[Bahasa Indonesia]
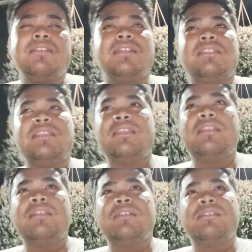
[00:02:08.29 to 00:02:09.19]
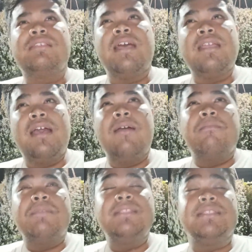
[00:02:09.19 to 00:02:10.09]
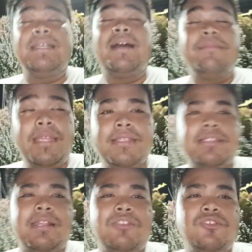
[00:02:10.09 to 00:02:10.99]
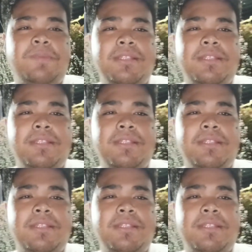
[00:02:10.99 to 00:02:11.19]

jadi saya menjamin 100%